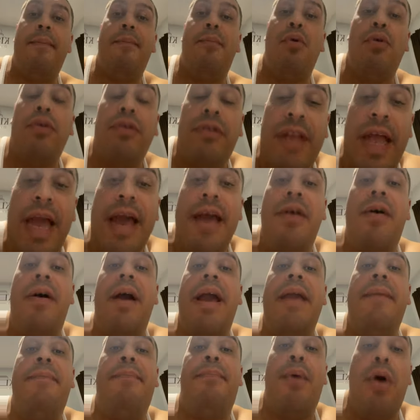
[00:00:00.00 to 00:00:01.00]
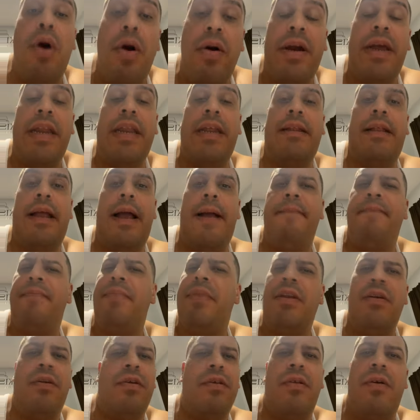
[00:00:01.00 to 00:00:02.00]
Embusteros e
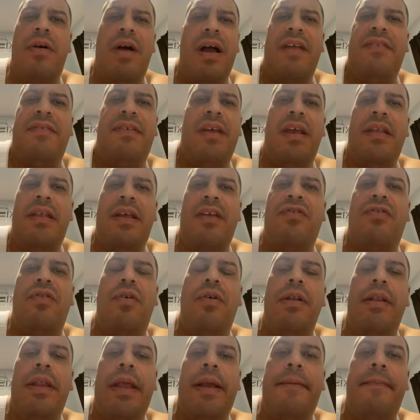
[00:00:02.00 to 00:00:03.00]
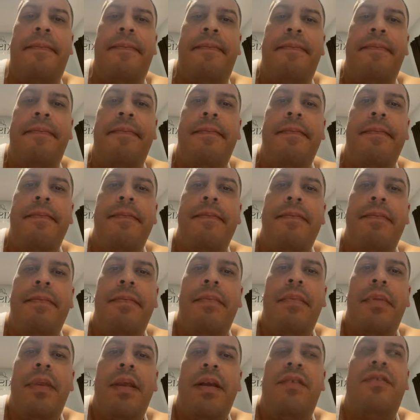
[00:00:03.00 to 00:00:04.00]
hipócritas. Dios no hace desorden.
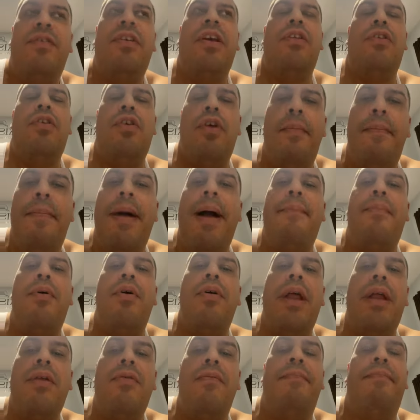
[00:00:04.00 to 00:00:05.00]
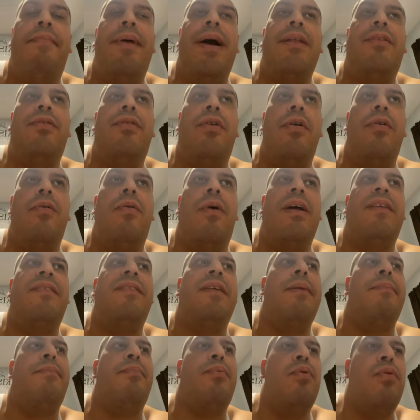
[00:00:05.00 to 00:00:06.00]
Si Dios va a poner un pastor,
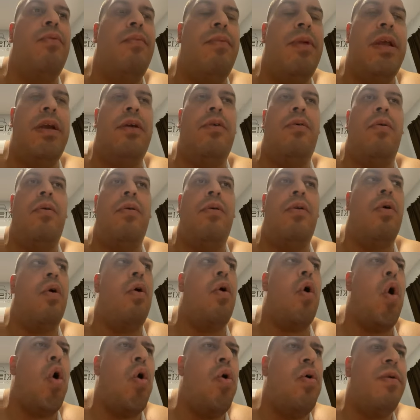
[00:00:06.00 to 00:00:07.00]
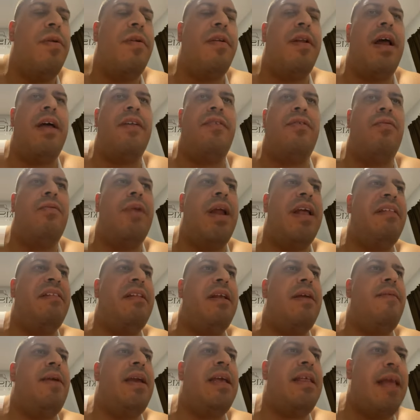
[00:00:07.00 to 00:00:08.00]
lo hace público, lo honra, hace
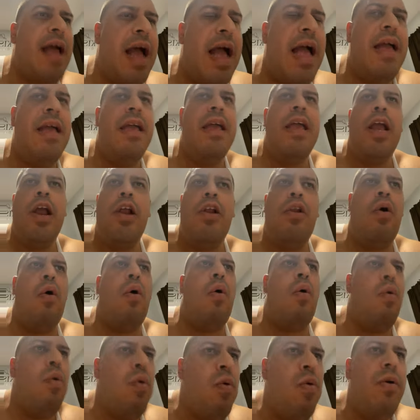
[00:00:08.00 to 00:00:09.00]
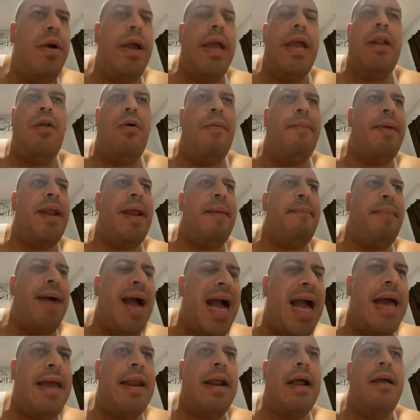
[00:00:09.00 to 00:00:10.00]
una actividad, lo unge, lo
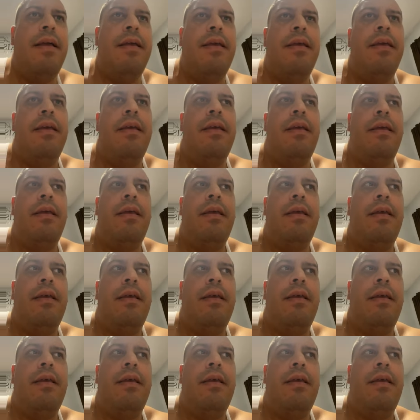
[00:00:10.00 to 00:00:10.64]
prepara.